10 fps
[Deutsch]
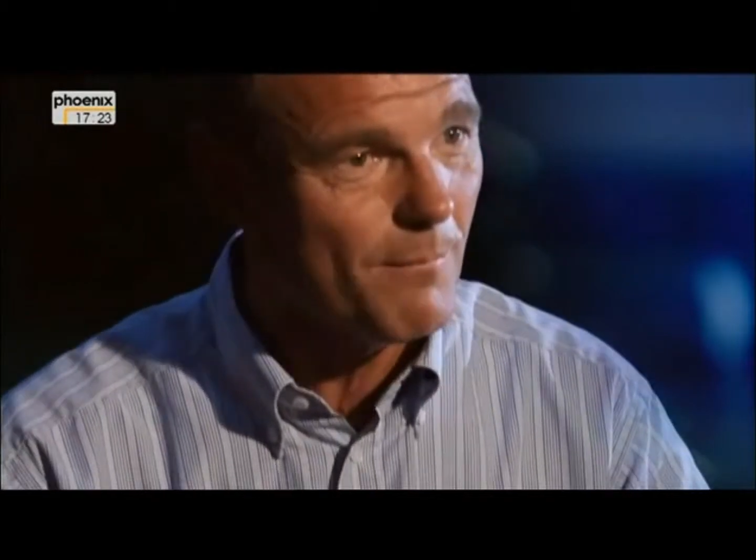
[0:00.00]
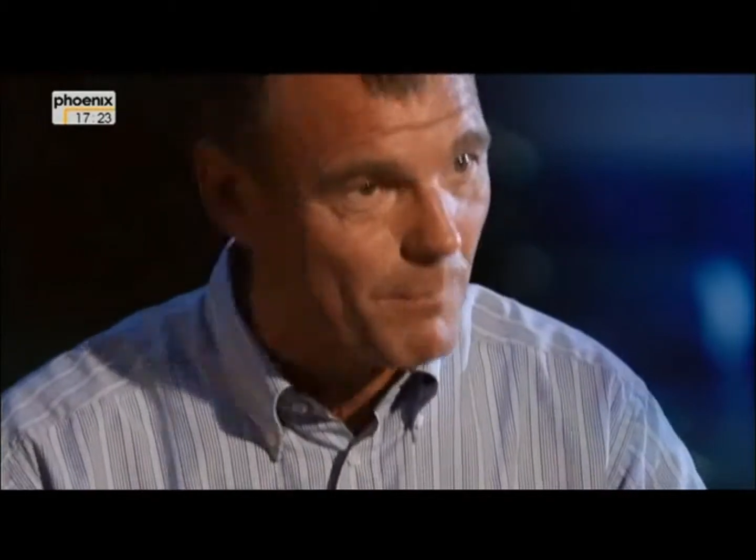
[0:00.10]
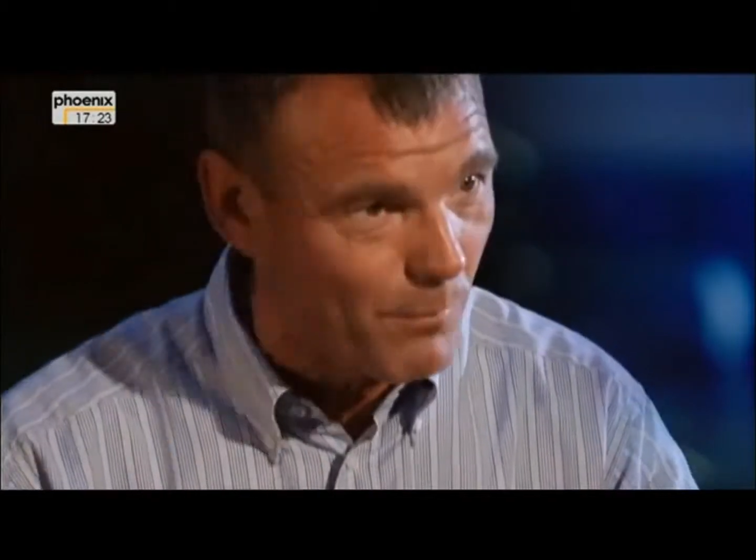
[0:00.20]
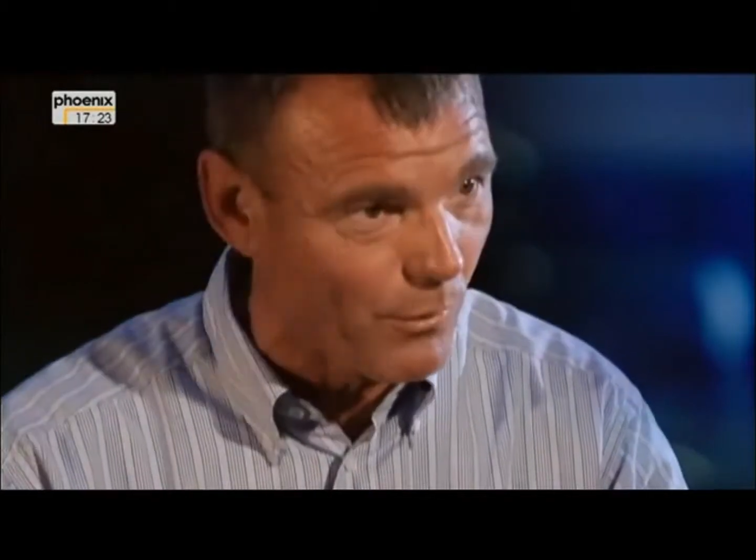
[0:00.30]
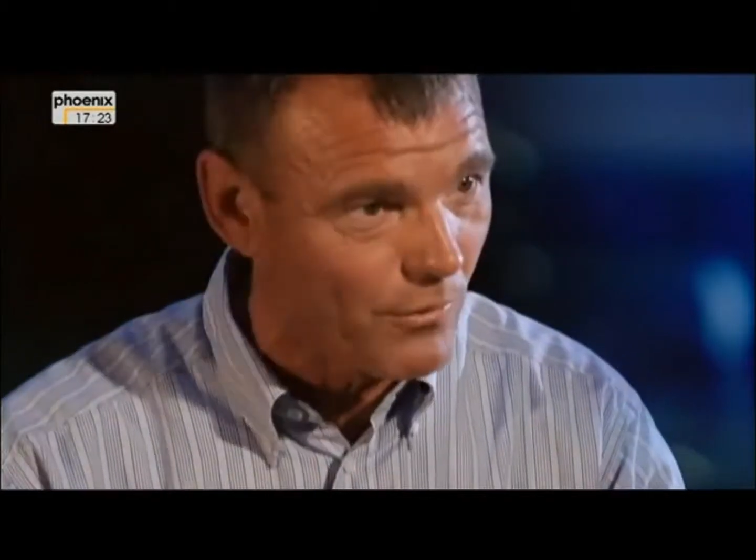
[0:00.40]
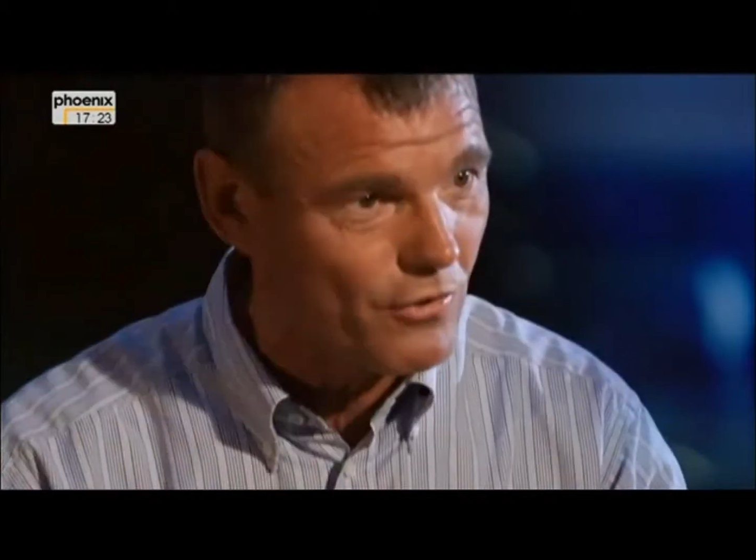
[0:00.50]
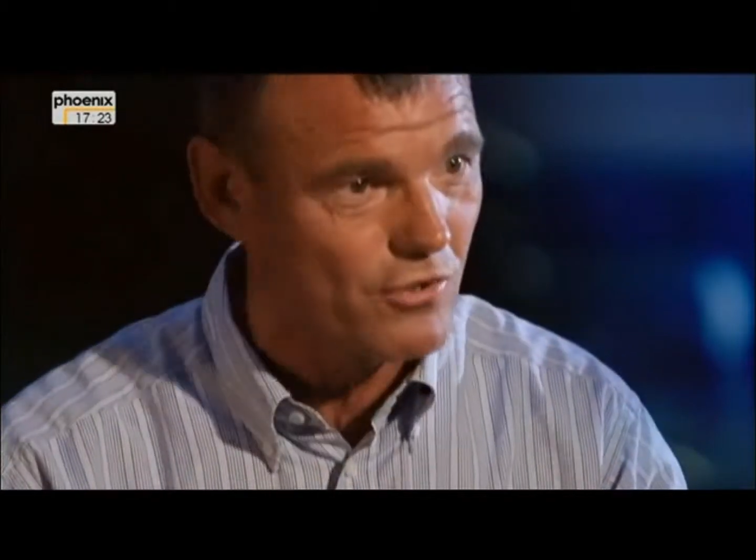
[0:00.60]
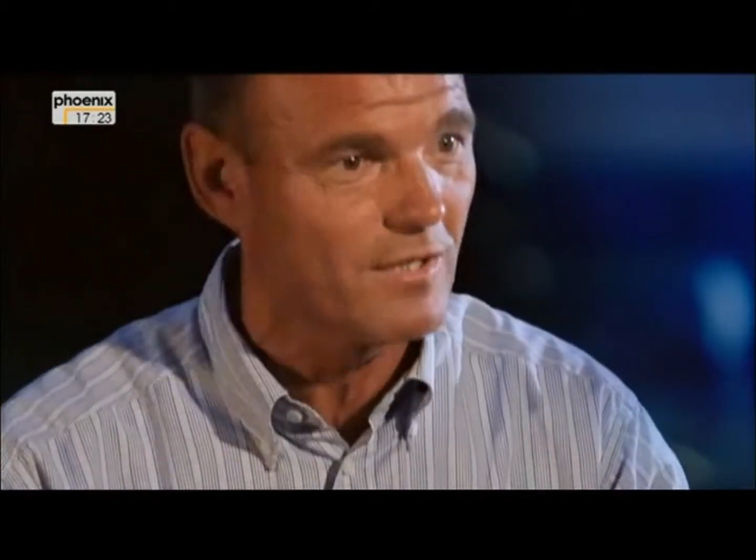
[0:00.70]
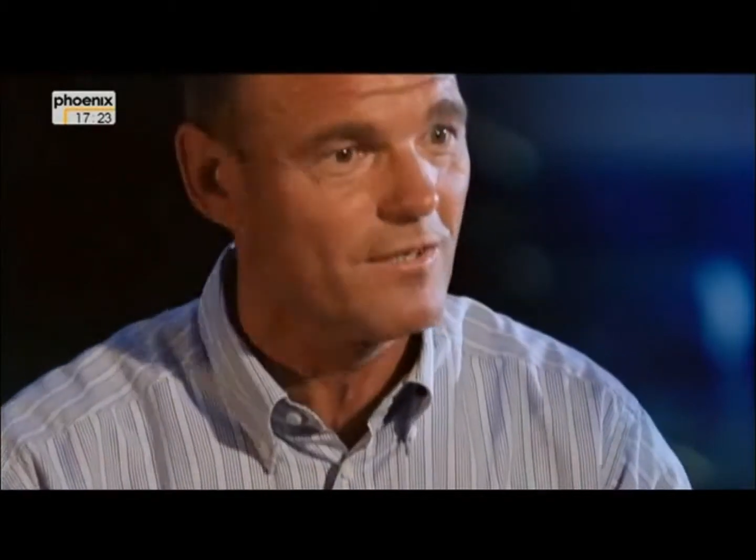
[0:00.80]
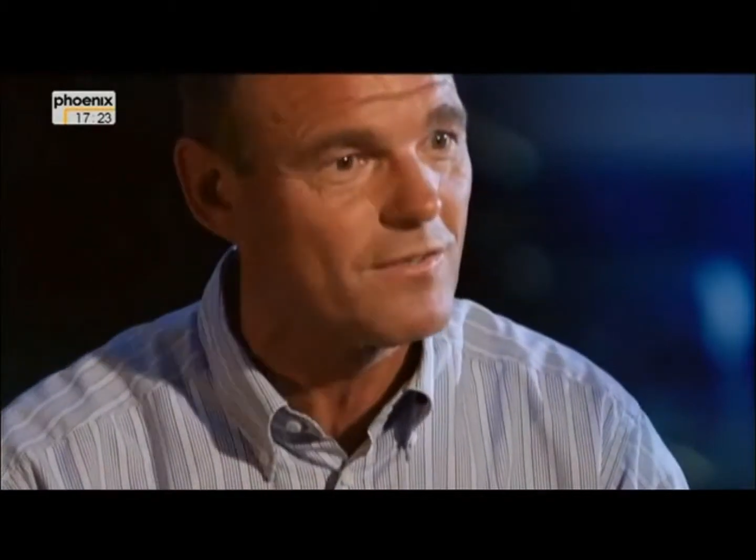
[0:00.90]
mit
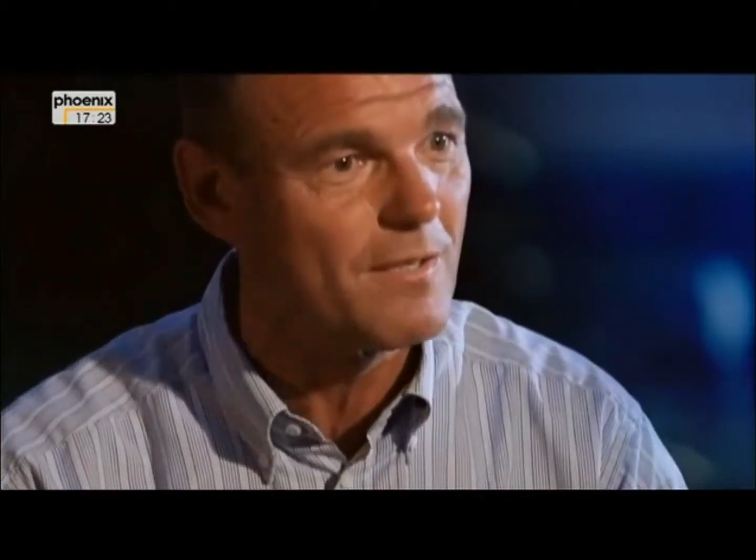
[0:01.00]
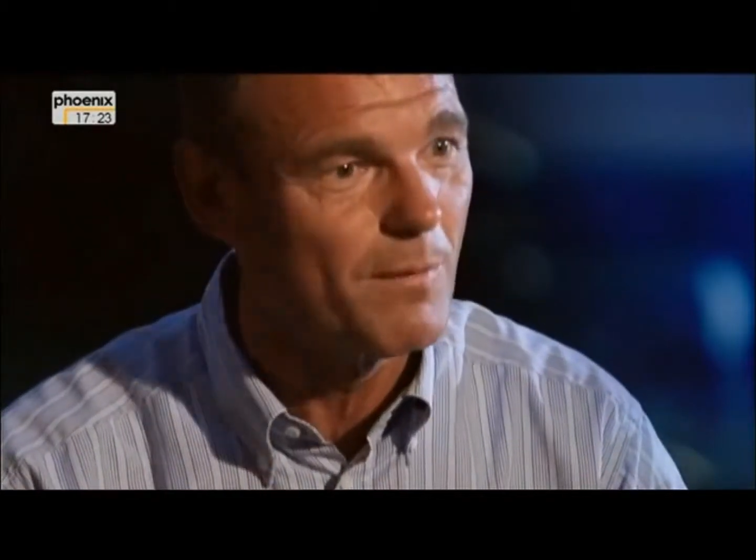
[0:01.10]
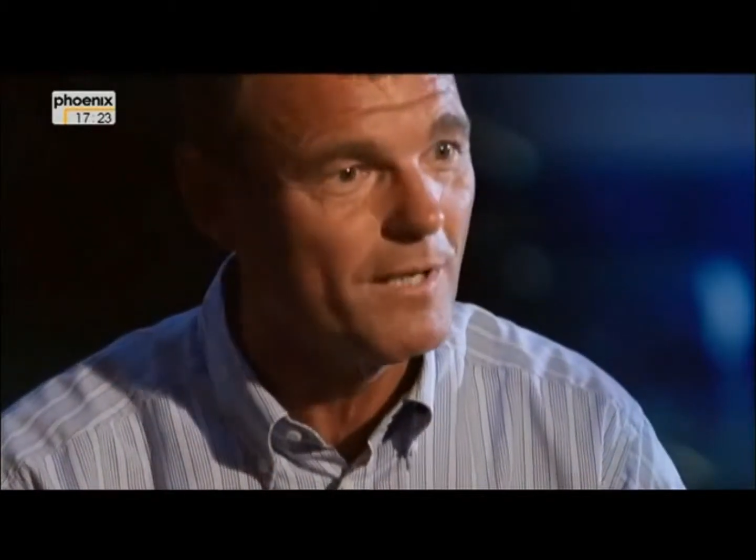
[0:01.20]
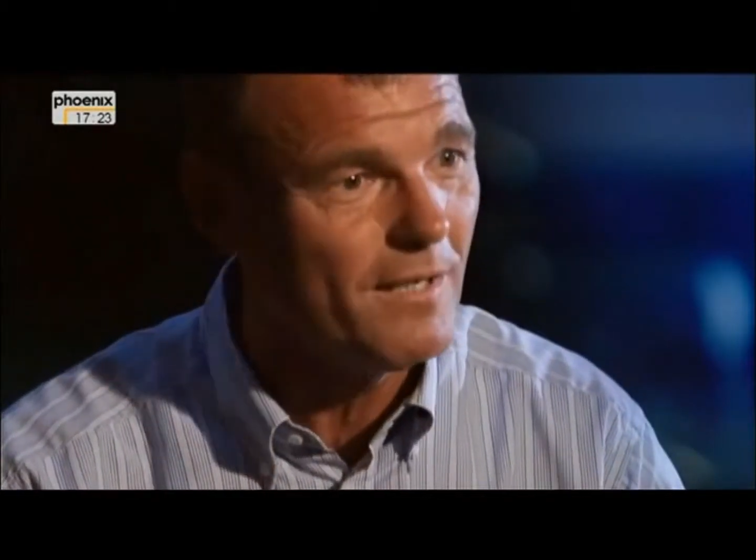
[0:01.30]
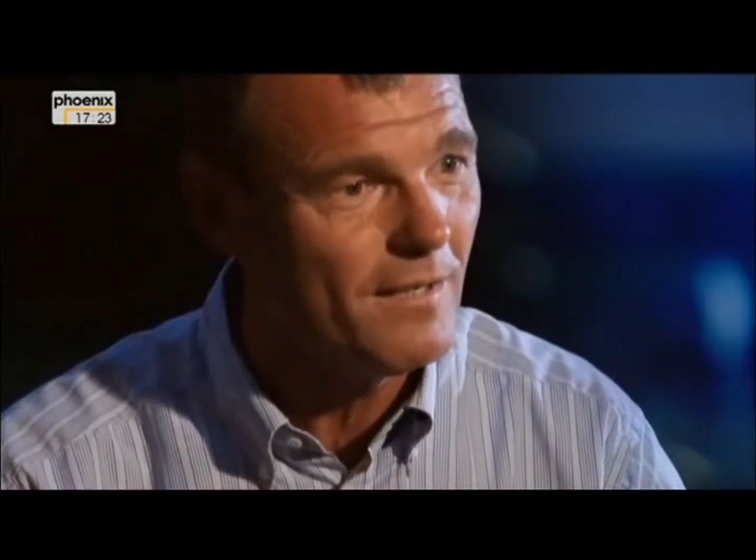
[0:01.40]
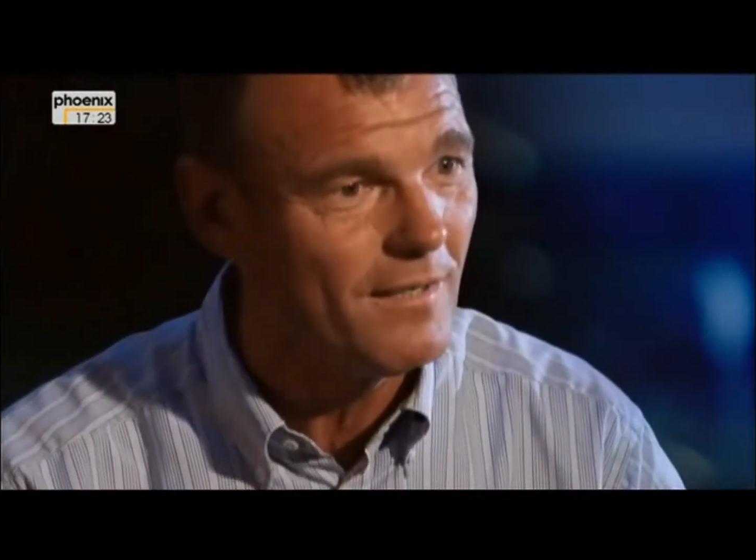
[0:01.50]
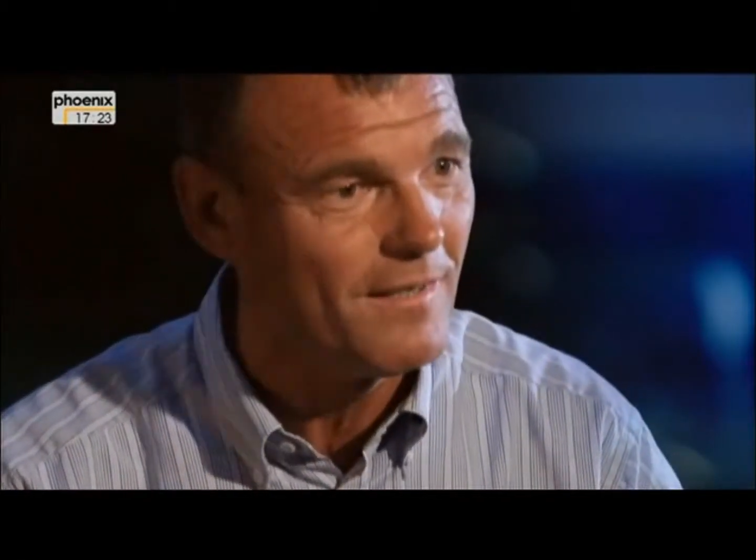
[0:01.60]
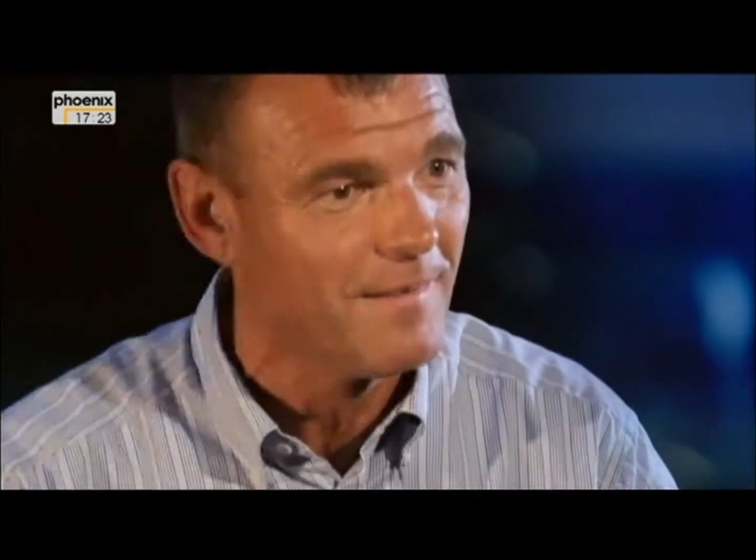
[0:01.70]
preußischer Disziplin.